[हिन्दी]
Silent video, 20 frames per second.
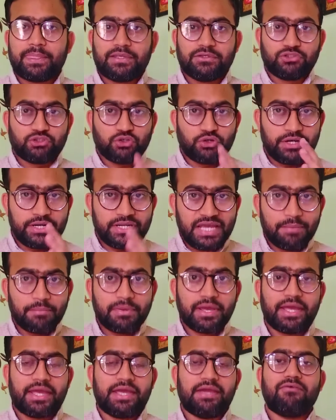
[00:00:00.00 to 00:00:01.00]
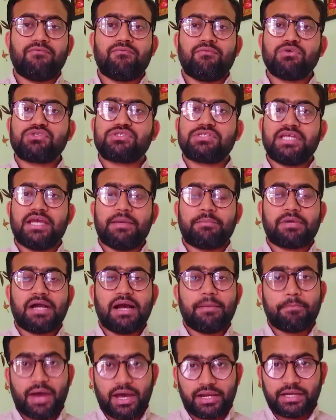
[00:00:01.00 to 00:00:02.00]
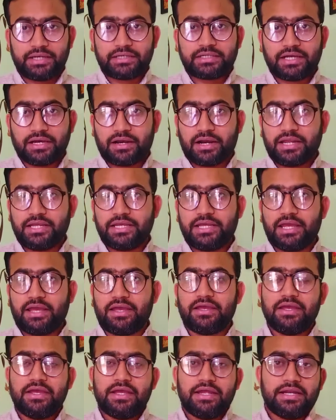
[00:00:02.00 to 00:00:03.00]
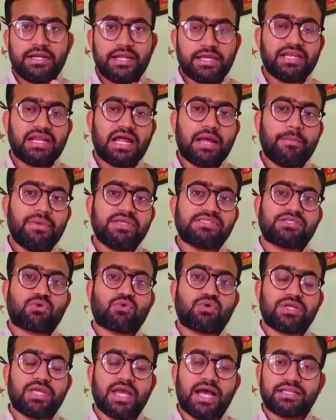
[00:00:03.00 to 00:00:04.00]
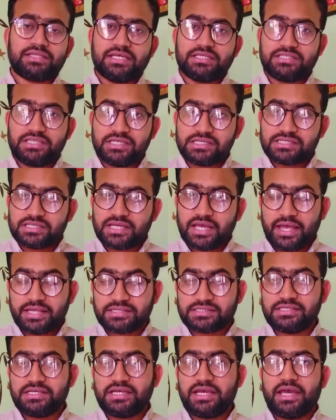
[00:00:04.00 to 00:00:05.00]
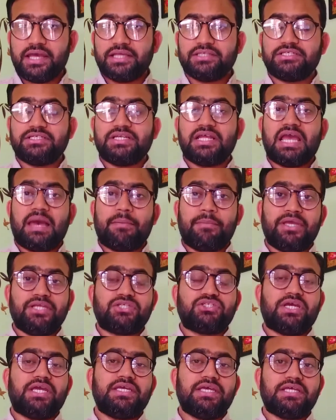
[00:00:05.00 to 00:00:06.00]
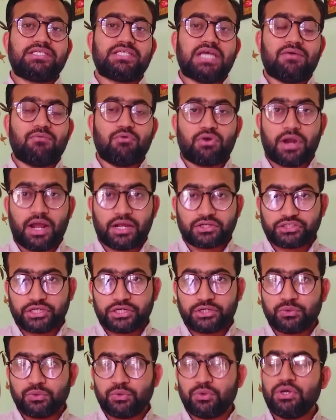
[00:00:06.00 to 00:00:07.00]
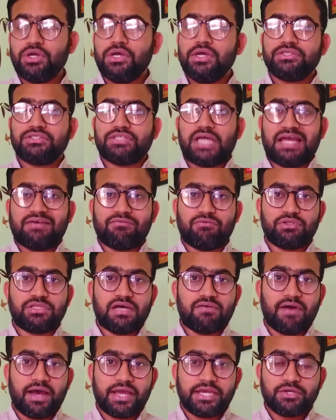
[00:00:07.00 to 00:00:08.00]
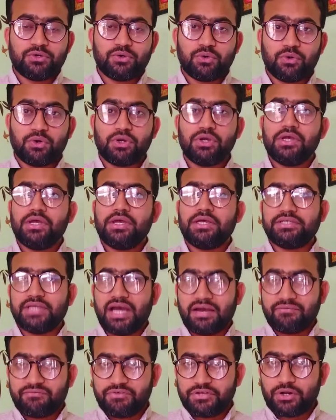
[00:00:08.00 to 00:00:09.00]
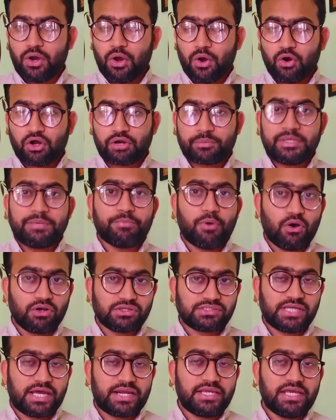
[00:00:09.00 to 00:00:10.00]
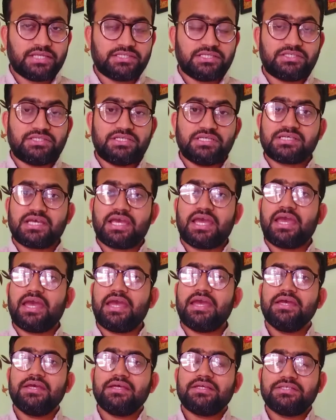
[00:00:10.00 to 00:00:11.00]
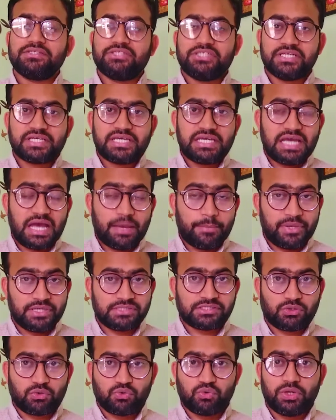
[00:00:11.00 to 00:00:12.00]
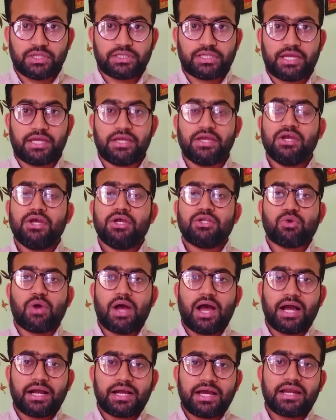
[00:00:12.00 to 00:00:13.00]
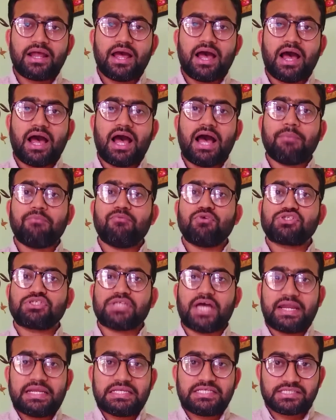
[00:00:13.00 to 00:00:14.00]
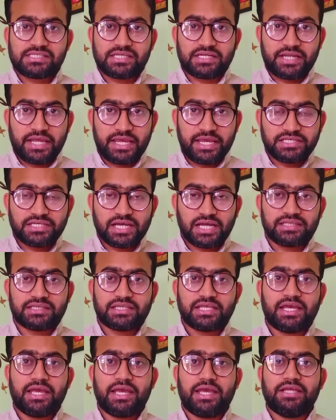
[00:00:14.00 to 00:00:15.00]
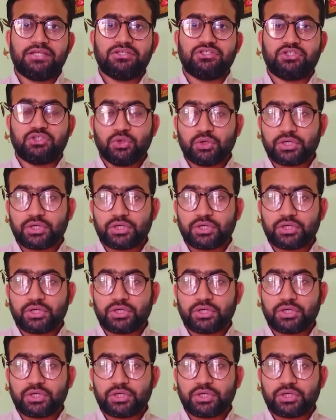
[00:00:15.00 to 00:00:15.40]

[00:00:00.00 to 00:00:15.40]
जो नियम है उस नियम का पालन कर रही है लेकिन हमें ज़रूरियात की चीज़ें ऐसी हैं जिन्हें हमें चाहिए चाहे वो राशन हो चाहे वो दवाई हो या फिर और भी बहुत सारी ऐसी चीज़ें हैं जिनकी हमें ज़रूरत है तो अगर आप वो सारी चीज़ें नहीं जानते हैं जो